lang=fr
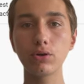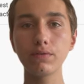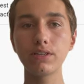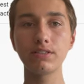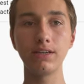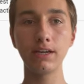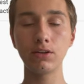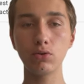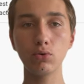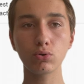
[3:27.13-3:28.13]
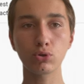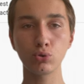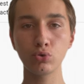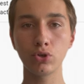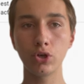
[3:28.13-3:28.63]
bah, c'est autre
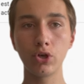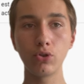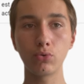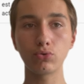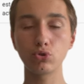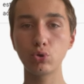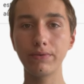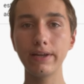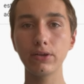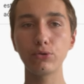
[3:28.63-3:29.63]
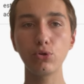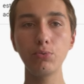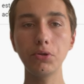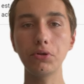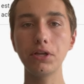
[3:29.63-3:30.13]
chose. Donc, je viens de
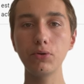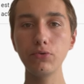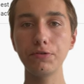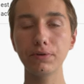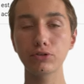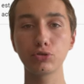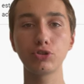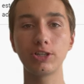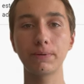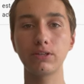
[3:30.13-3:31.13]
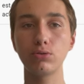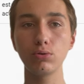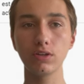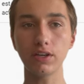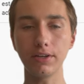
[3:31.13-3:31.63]
lui donner une image que j'ai prise
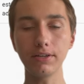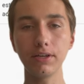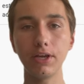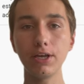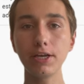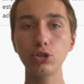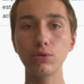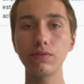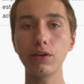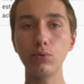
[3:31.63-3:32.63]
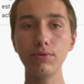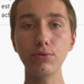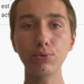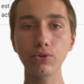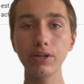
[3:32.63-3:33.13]
sur Internet et je vais lui
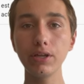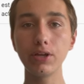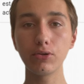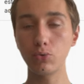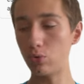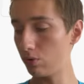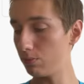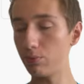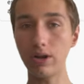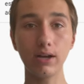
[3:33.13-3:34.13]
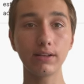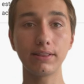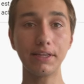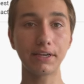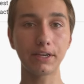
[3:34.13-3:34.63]
demander de me la
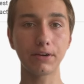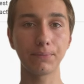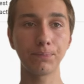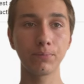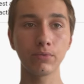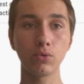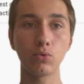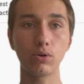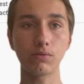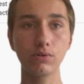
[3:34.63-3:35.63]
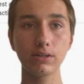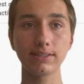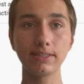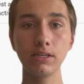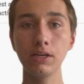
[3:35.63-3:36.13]
décrire. On va voir
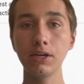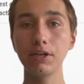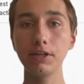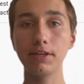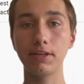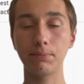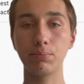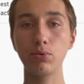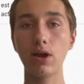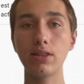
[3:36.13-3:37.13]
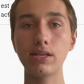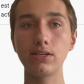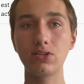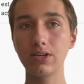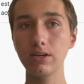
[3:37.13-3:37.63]
si il peut
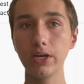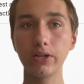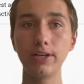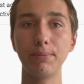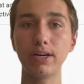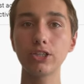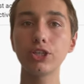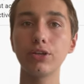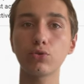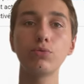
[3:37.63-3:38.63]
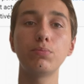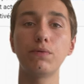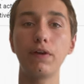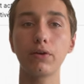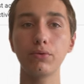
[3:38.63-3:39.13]
analyser l'image et ensuite me
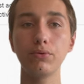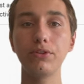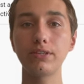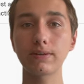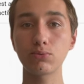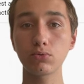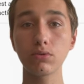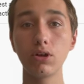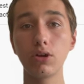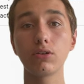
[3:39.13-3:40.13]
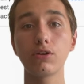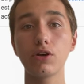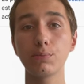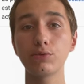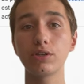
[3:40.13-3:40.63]
faire une description
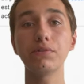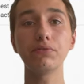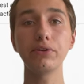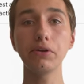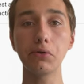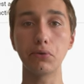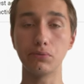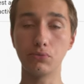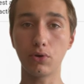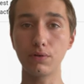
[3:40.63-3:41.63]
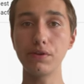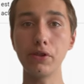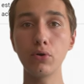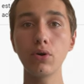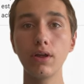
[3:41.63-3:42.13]
comme j'avais fait euh, dans la
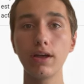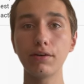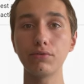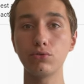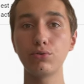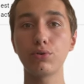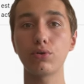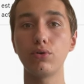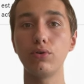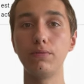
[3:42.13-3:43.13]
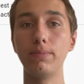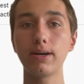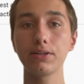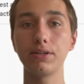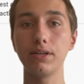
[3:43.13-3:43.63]
vidéo euh, sur euh,
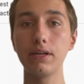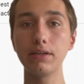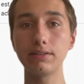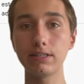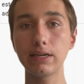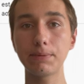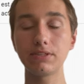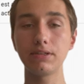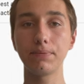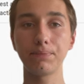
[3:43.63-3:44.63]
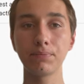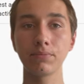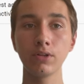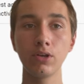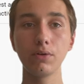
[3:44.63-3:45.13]
Bard et ses capacités.
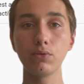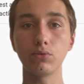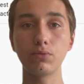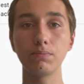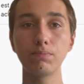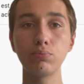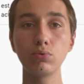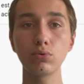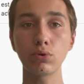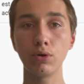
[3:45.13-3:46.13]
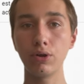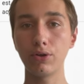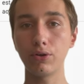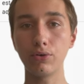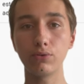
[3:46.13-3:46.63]
Donc, pour
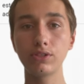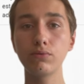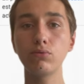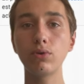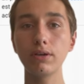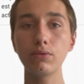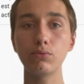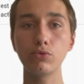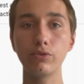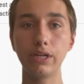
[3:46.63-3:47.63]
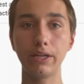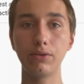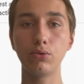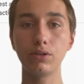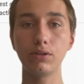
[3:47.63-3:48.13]
euh, si vous voulez lui
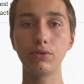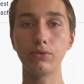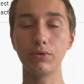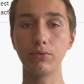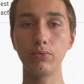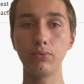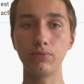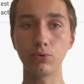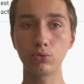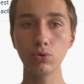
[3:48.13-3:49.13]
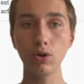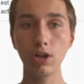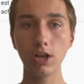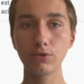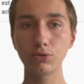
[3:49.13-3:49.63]
donner une, une photo,
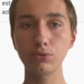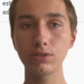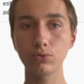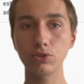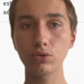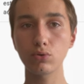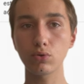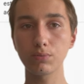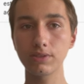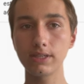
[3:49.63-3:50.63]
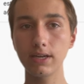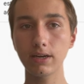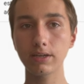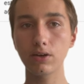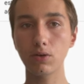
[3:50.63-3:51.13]
vous juste ajouter sur le petit
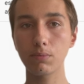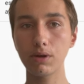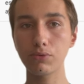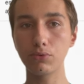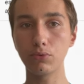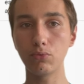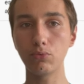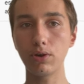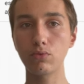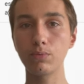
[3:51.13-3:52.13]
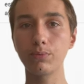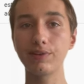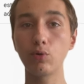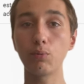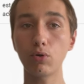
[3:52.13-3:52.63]
carré en bas de là où vous
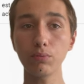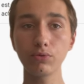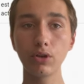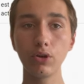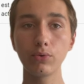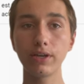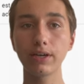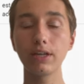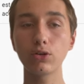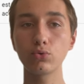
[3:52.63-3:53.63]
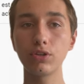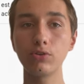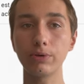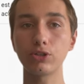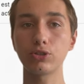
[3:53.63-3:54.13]
mettez le prompt, il y a écrit ajouter une
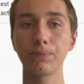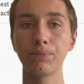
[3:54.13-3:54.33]
image.